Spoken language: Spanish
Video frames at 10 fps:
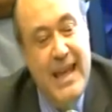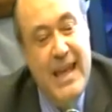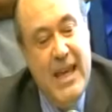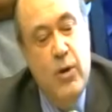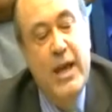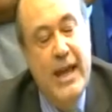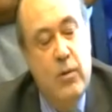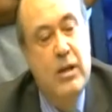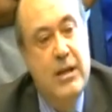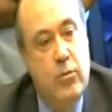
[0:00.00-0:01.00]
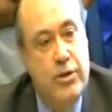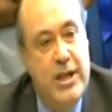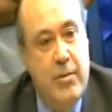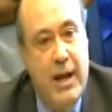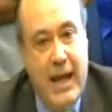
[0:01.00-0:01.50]
Y no es que no haya voces
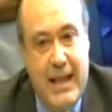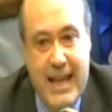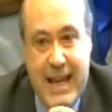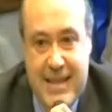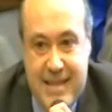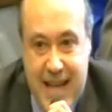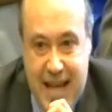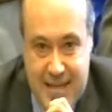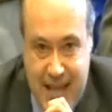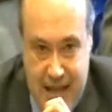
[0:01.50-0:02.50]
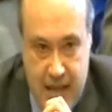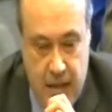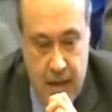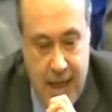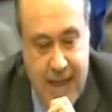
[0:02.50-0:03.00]
divergentes, que sí las hay
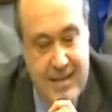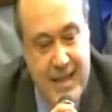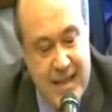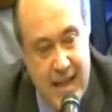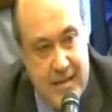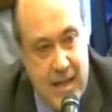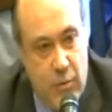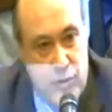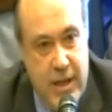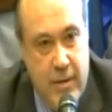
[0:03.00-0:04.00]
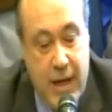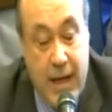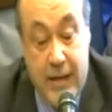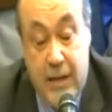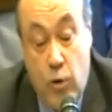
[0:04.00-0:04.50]
existen esas voces
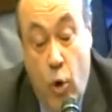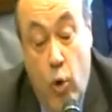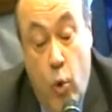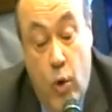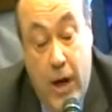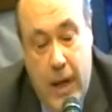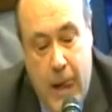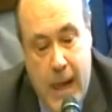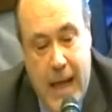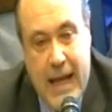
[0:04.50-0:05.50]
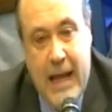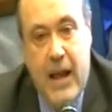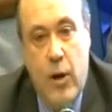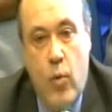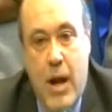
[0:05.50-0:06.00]
divergentes. Ocurre que de
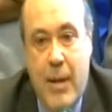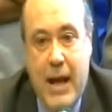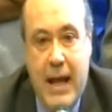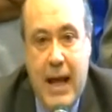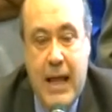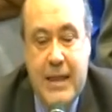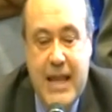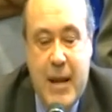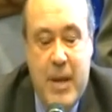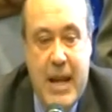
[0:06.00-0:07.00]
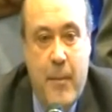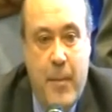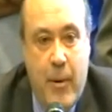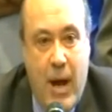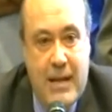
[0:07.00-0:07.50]
alguna manera terminan
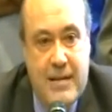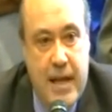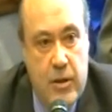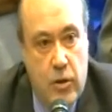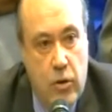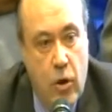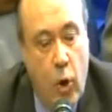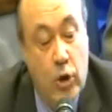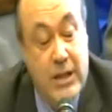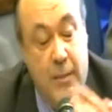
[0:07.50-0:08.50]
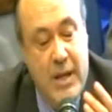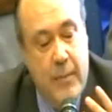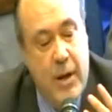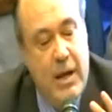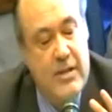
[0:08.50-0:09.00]
prevaleciendo o termina
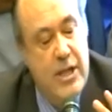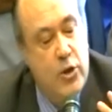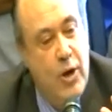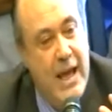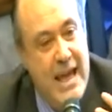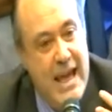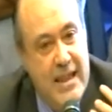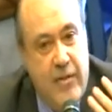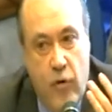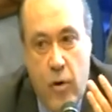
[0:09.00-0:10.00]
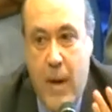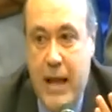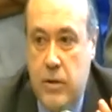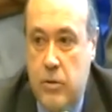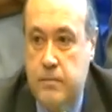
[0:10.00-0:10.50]
prevaleciendo este
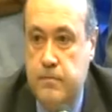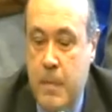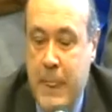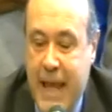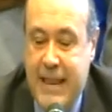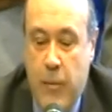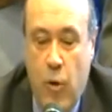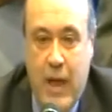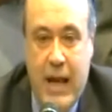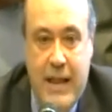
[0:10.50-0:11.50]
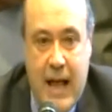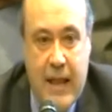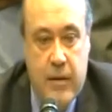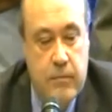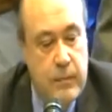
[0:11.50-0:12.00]
formato, esta
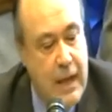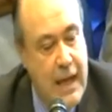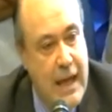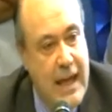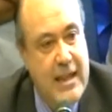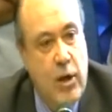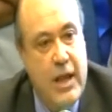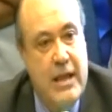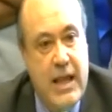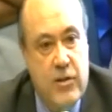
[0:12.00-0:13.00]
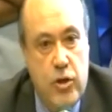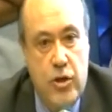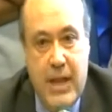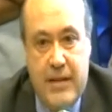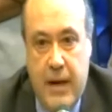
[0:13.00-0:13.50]
modalidad, esta
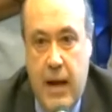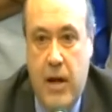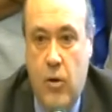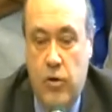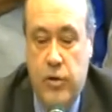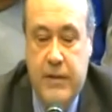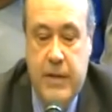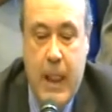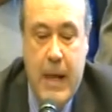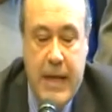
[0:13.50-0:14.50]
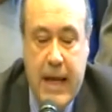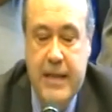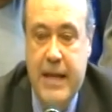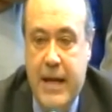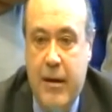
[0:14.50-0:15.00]
orientación de hacer las cosas y que
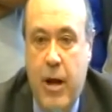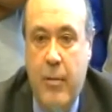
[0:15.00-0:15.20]
tiene que ver